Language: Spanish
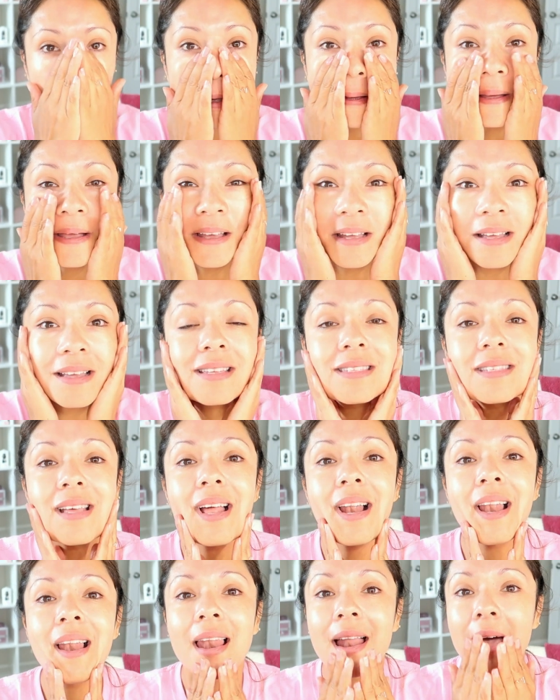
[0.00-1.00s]
es
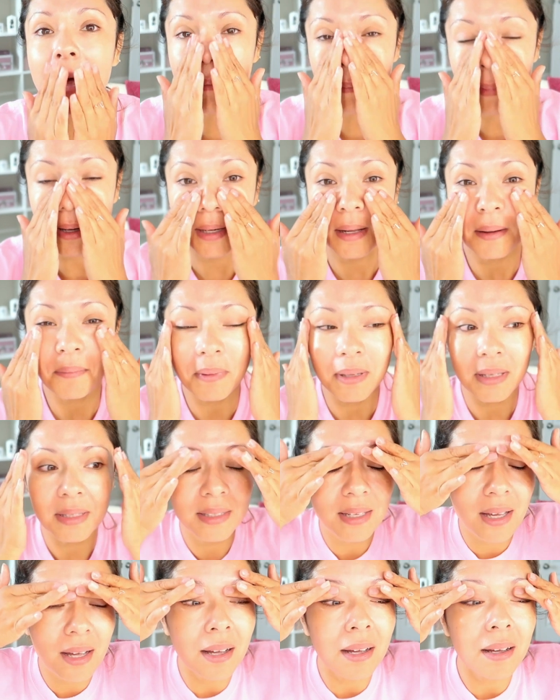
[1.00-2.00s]
la
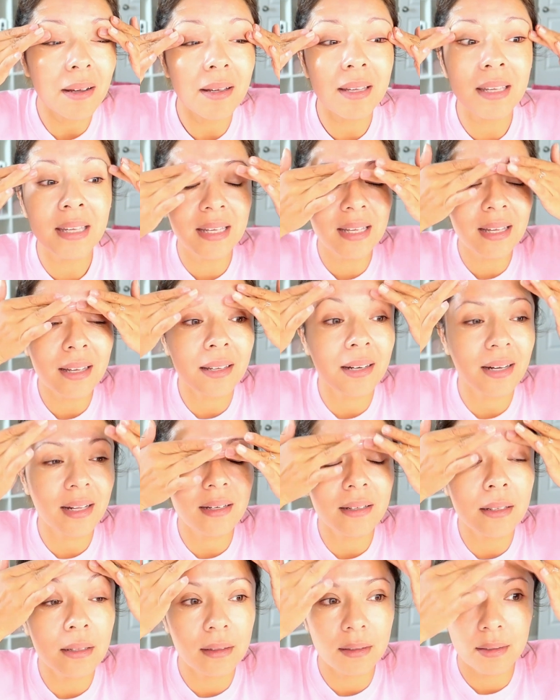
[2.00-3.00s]
maravilla. ¿Y qué
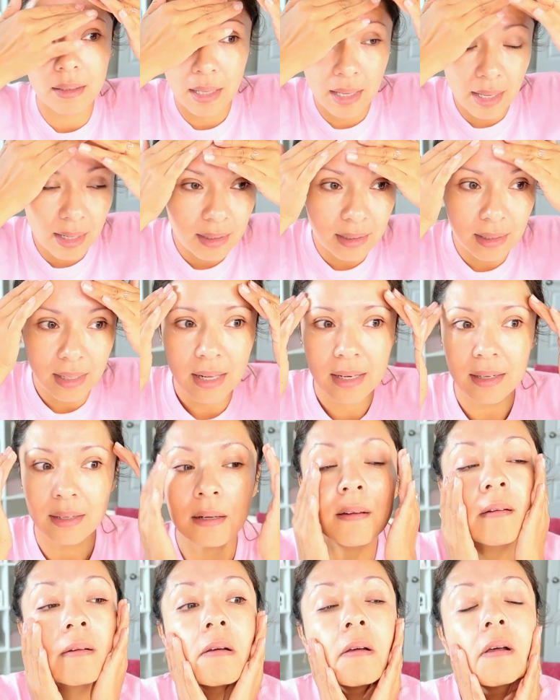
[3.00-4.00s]
creen? ¿Qué creen?